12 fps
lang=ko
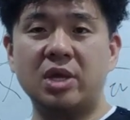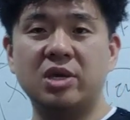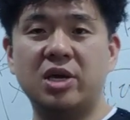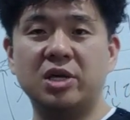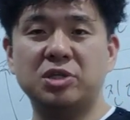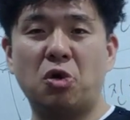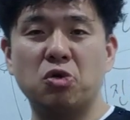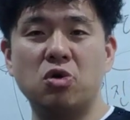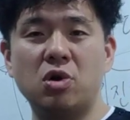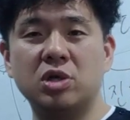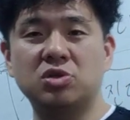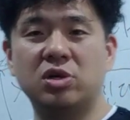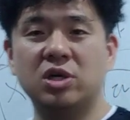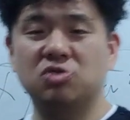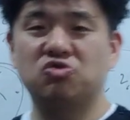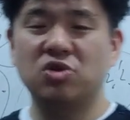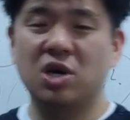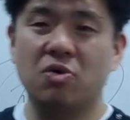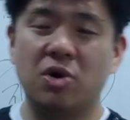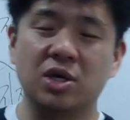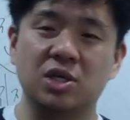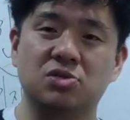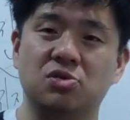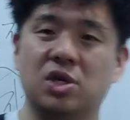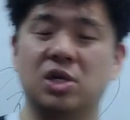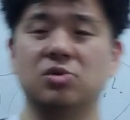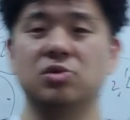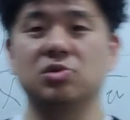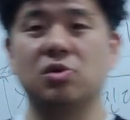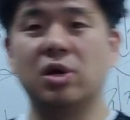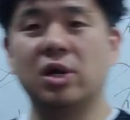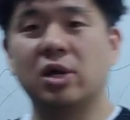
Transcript: 이게 이제 언어학과 철학의 중요한 관계성이라는 거죠.